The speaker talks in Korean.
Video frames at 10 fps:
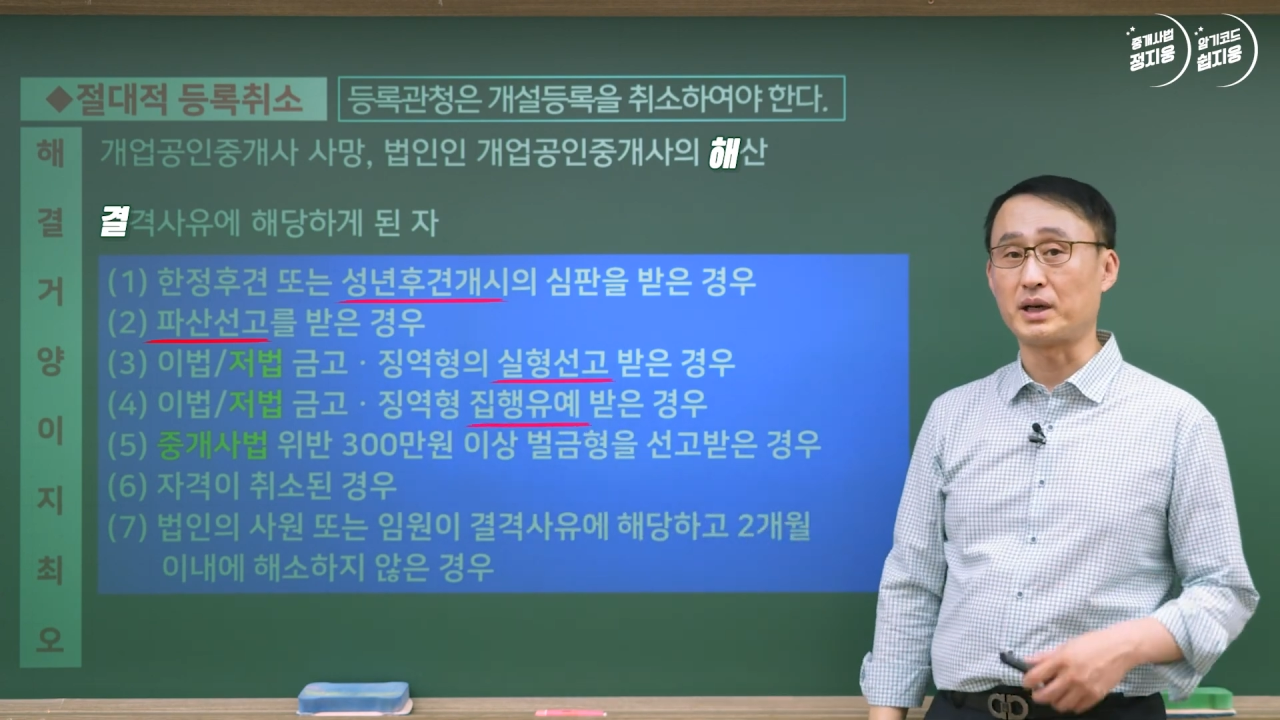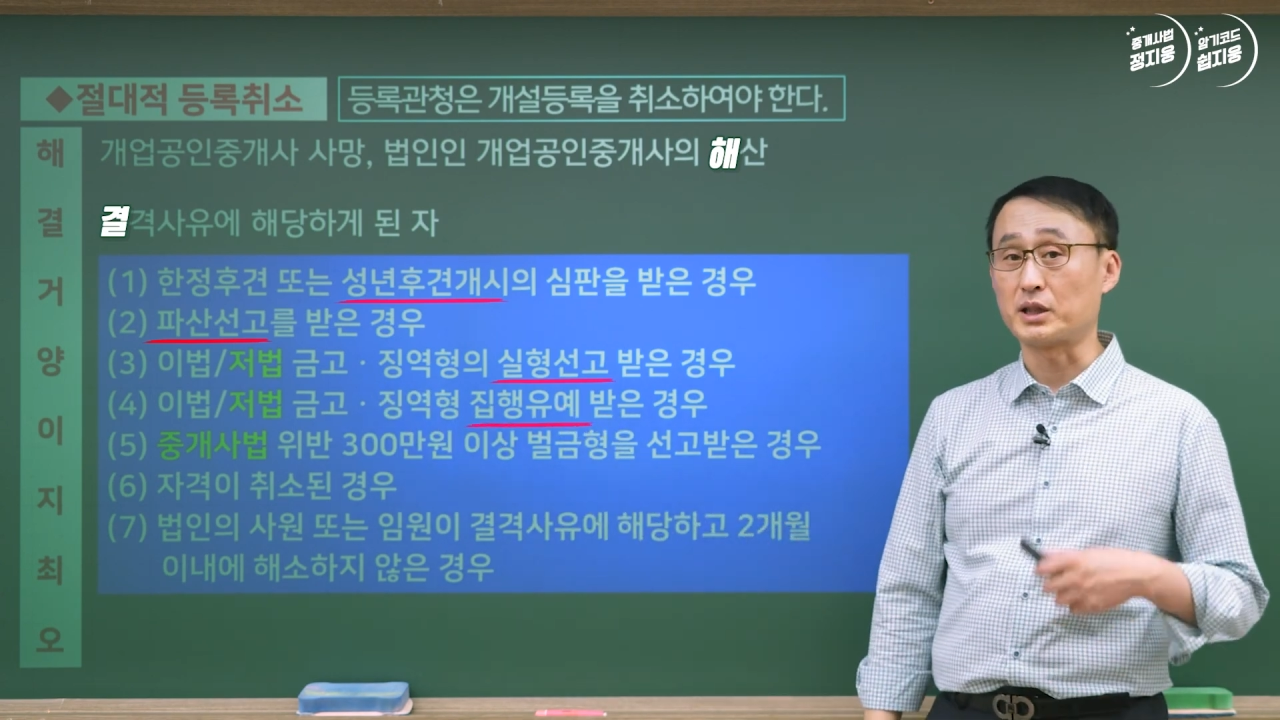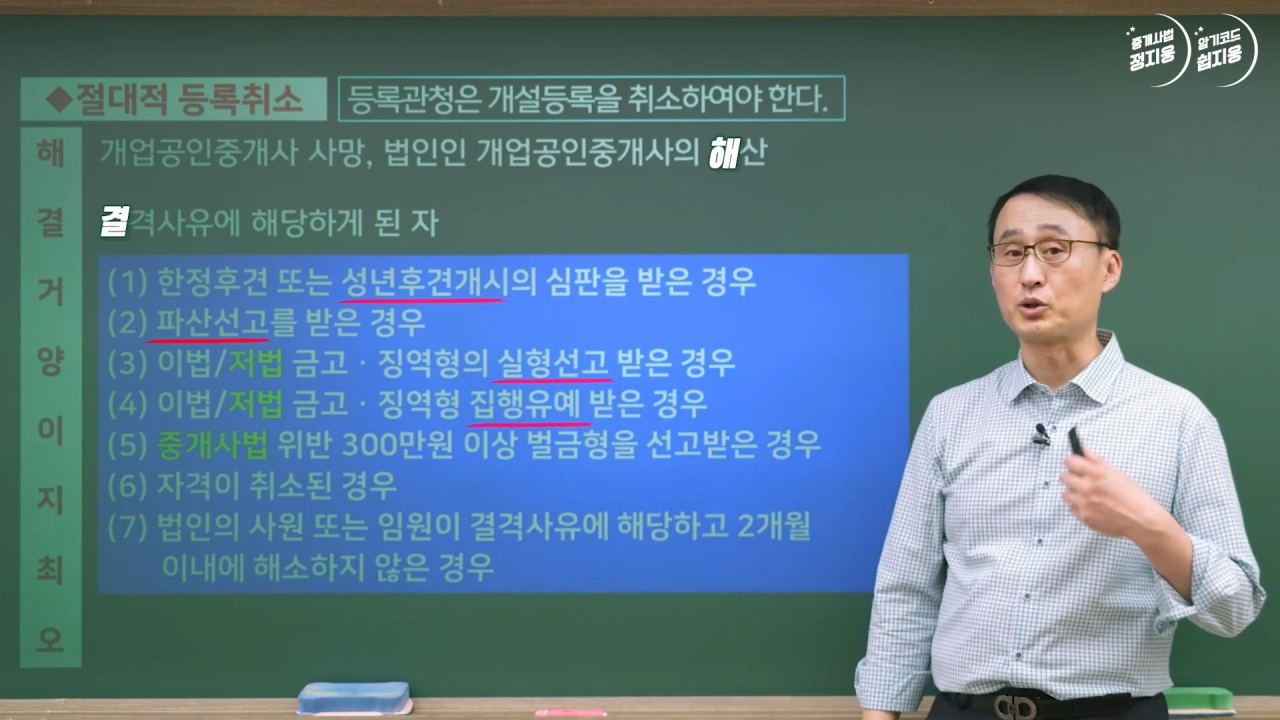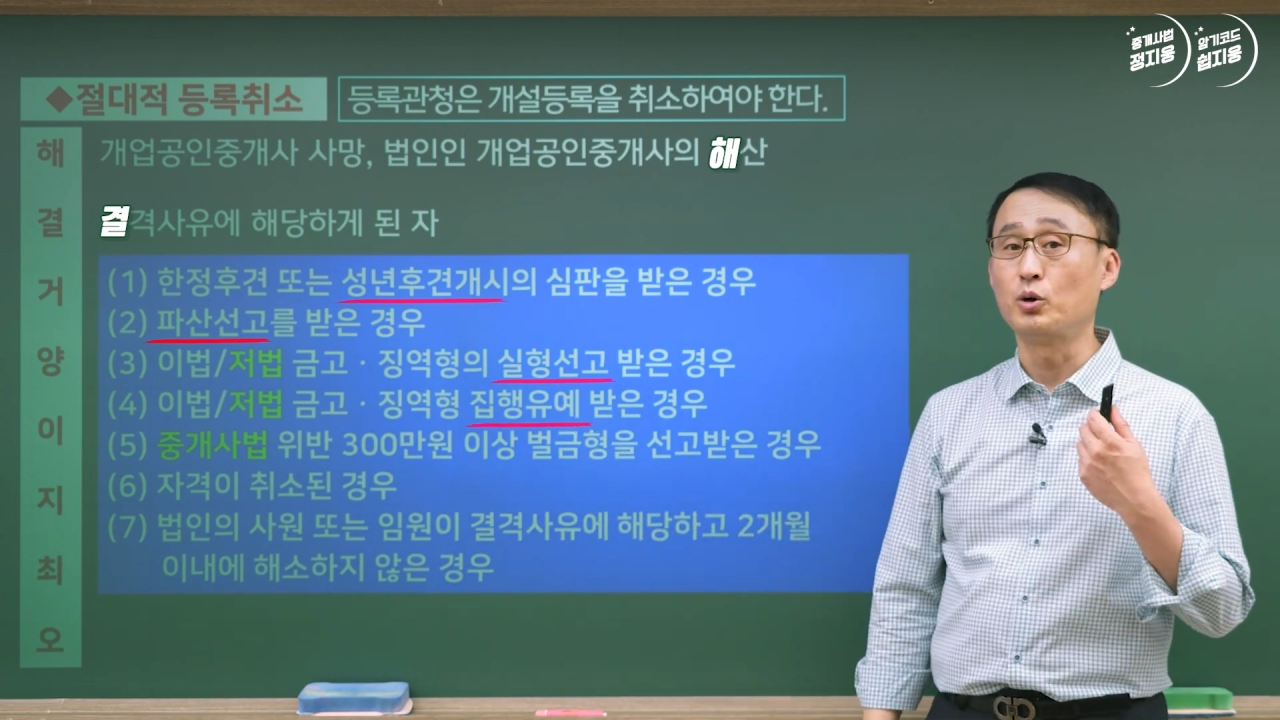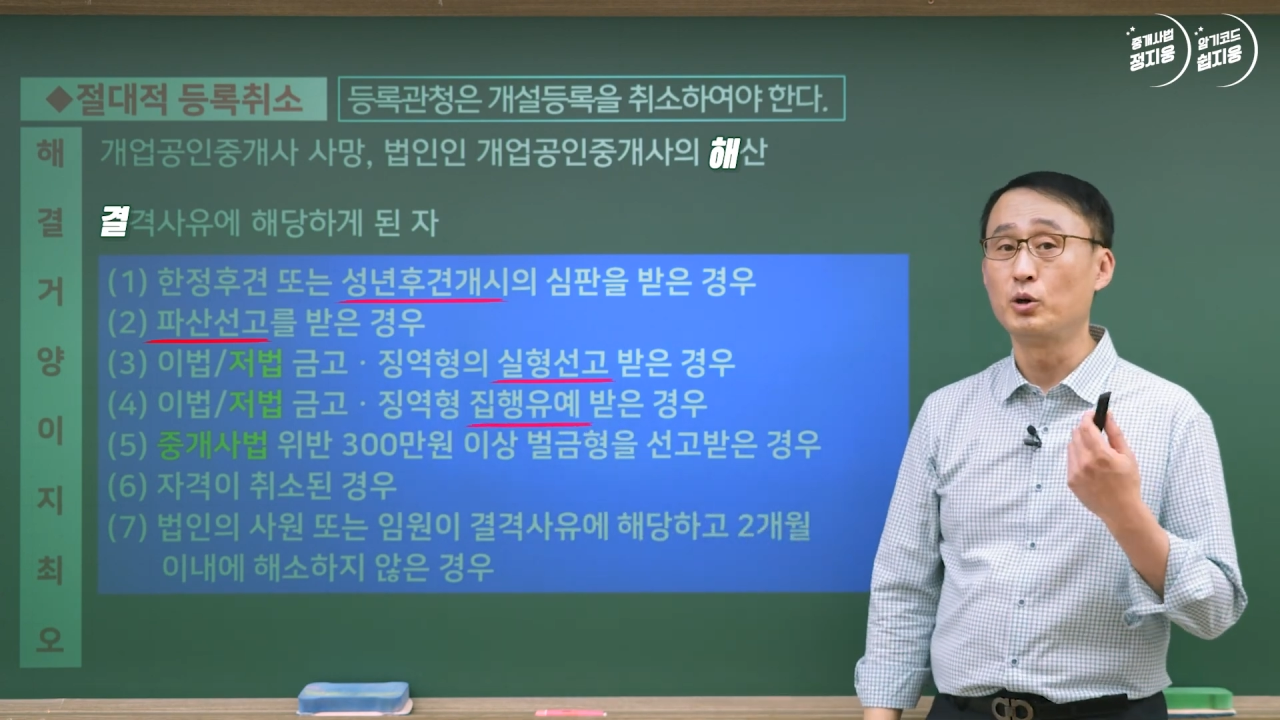
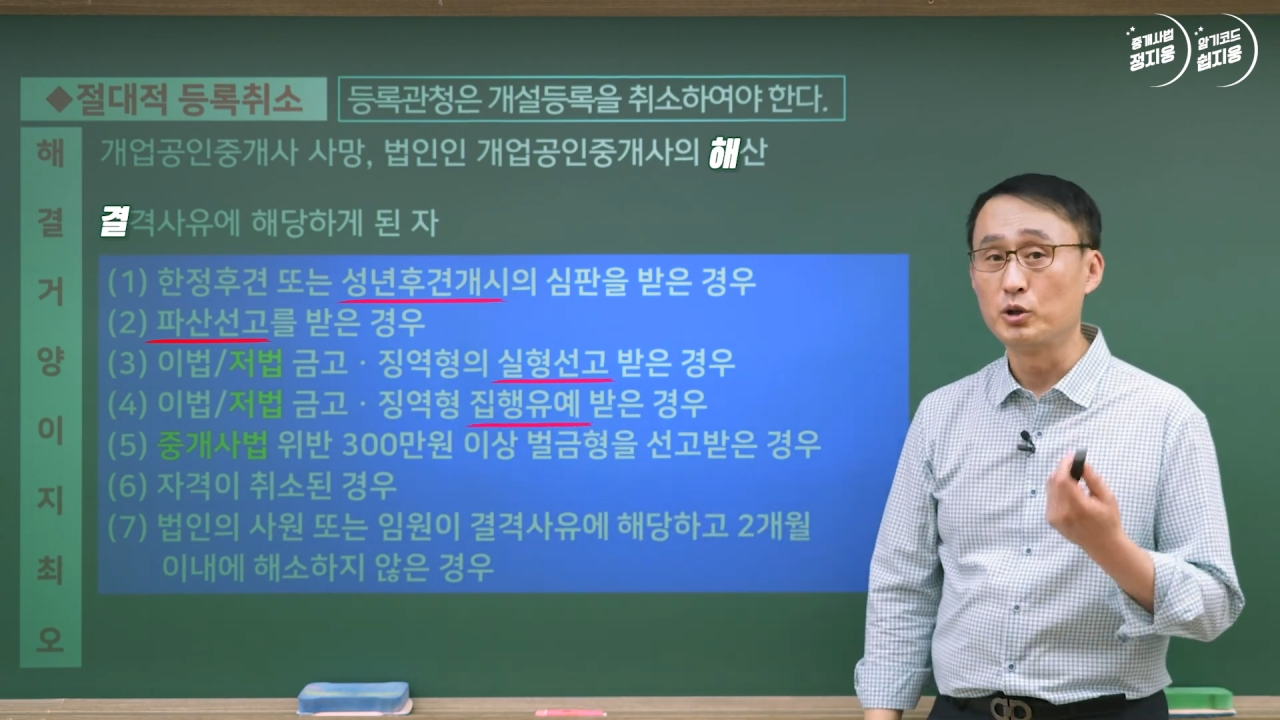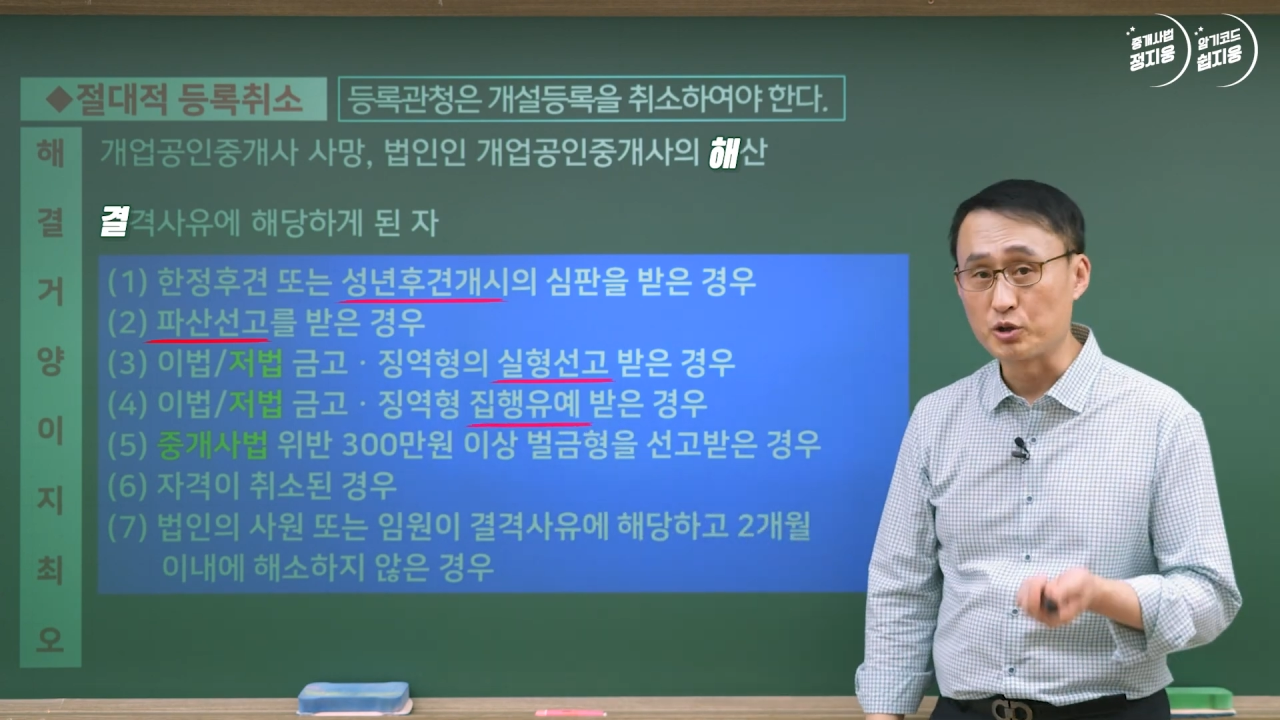받아도